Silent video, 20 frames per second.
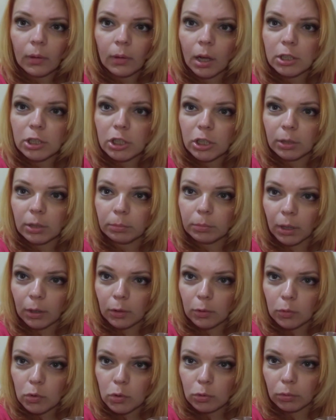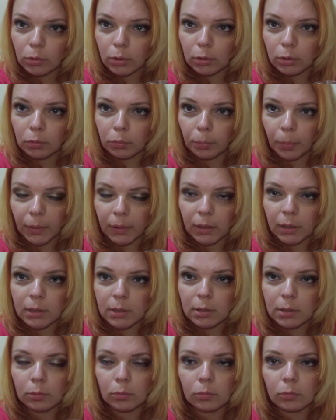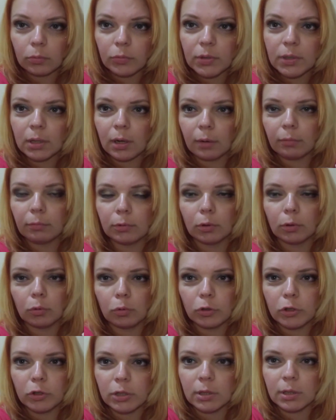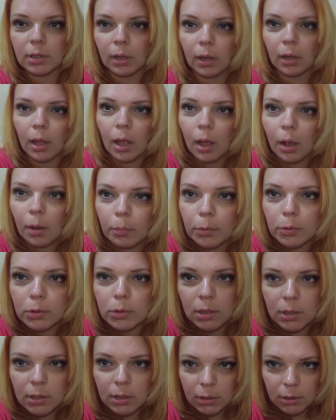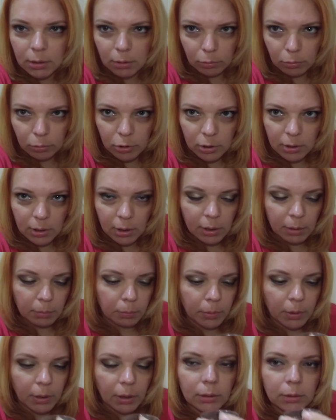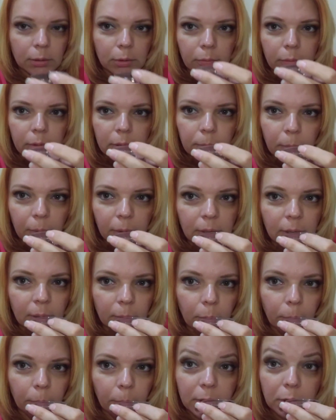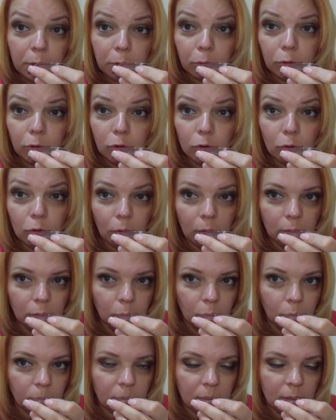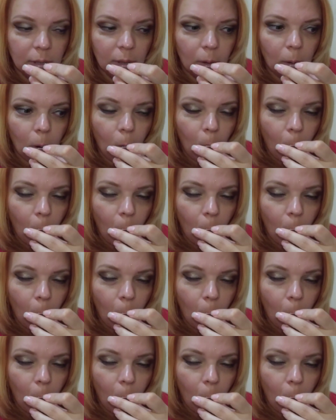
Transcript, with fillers: аж каким-то русскую еду поесть, ну, все равно, хочется, просто, знаете, хочется им приготовить, поэтому потихонечку готовимся.